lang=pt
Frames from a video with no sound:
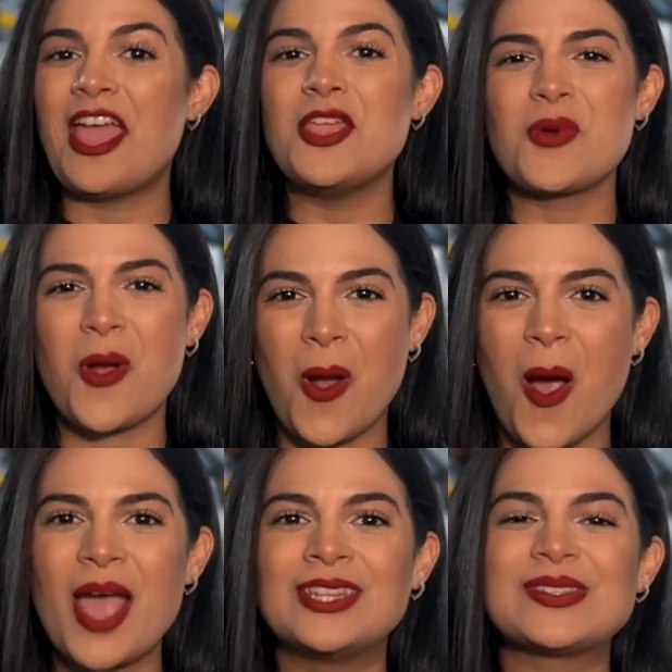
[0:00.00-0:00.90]
veio,
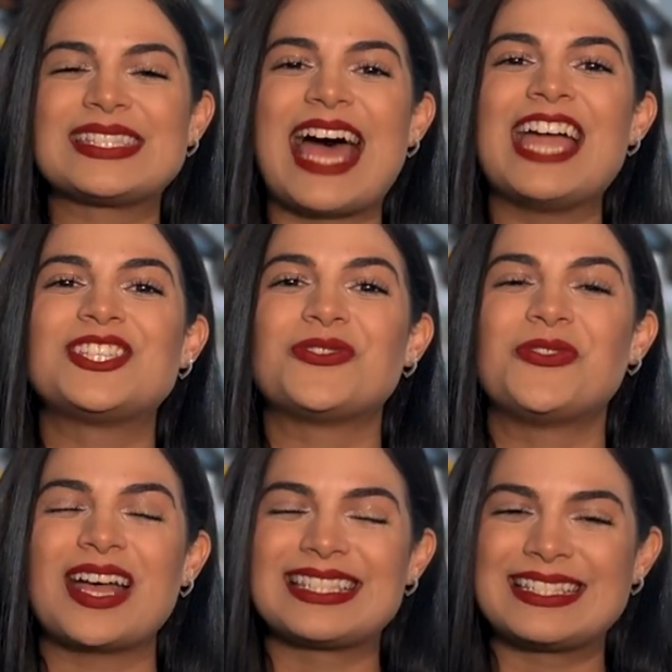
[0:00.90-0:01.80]
corre no site e
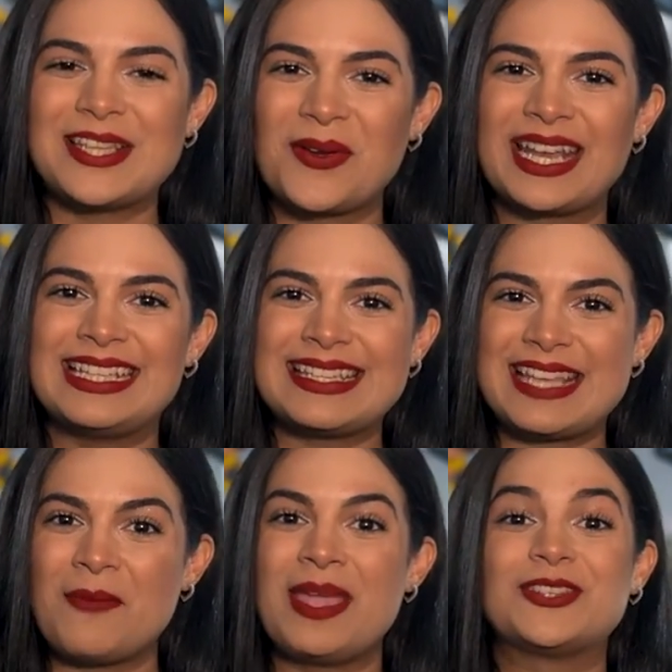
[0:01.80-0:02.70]
faça seu
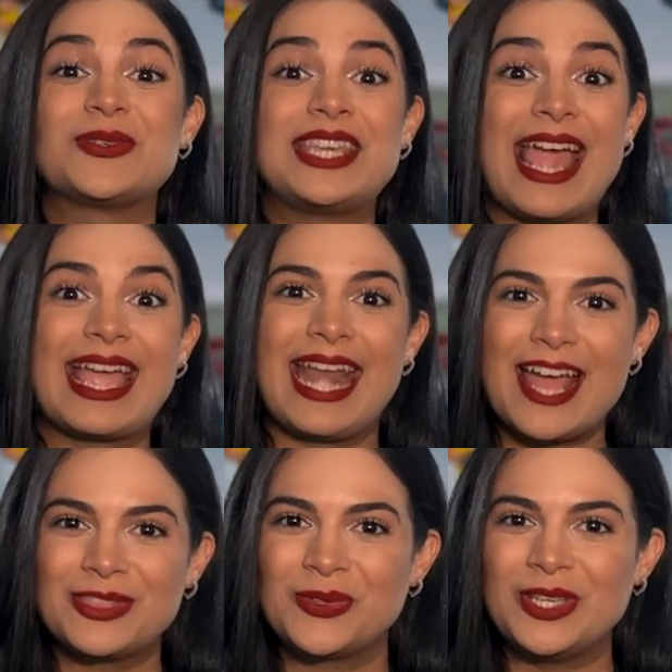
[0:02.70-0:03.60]
credenciamento que é
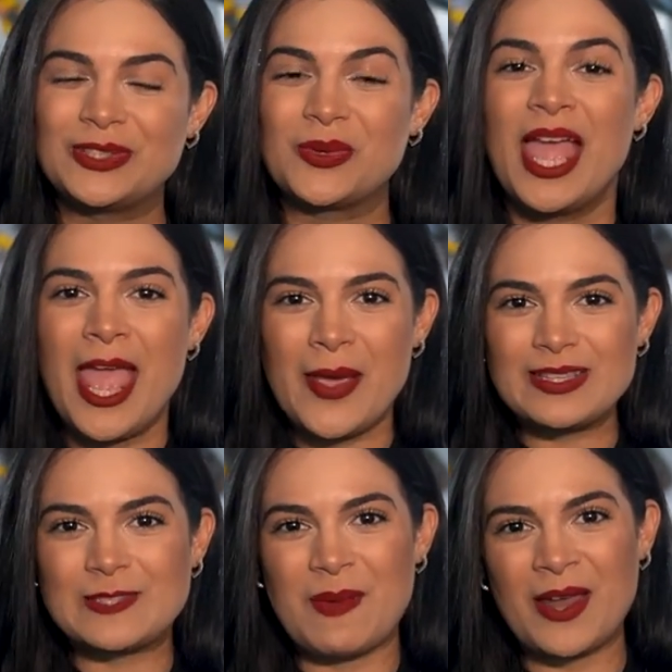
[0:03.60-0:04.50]
gratuito. Eu
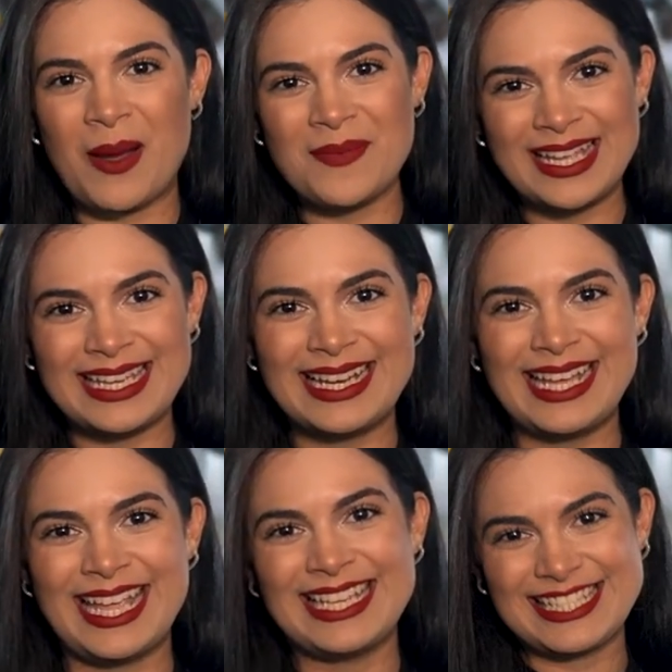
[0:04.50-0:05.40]
te espero amanhã,
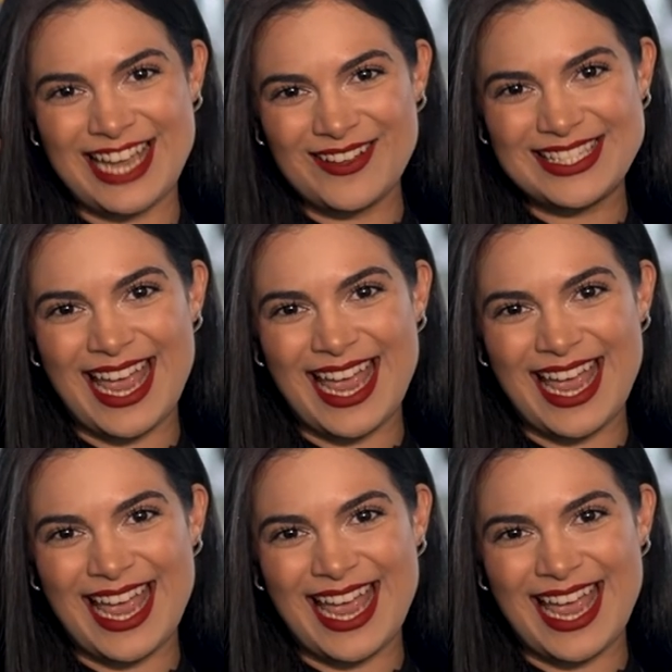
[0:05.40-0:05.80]
hein? Tchau,